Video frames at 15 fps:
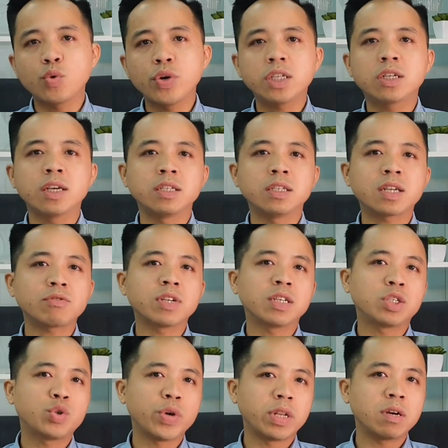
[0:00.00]
quy trình giao
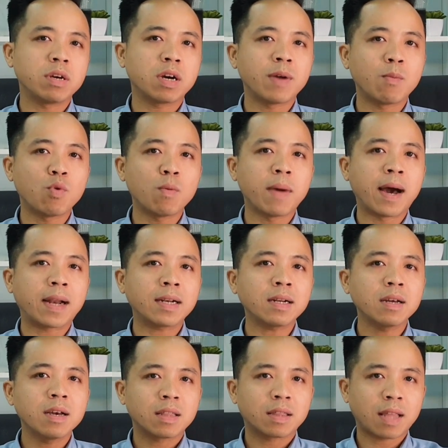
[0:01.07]
dịch chuyển nhượng hợp đồng mua bán
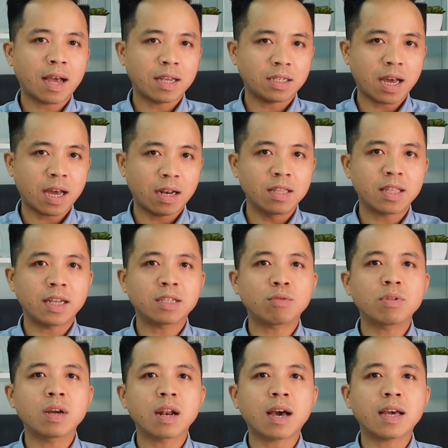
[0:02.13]
tài sản hình thành trong
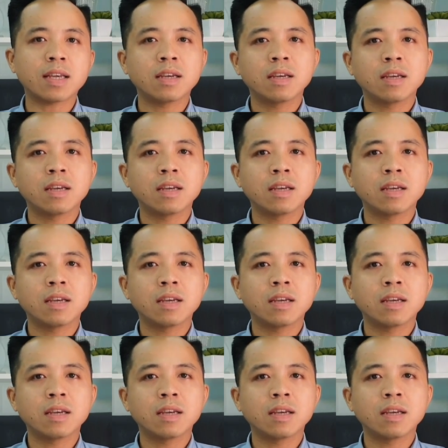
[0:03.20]
tương lai,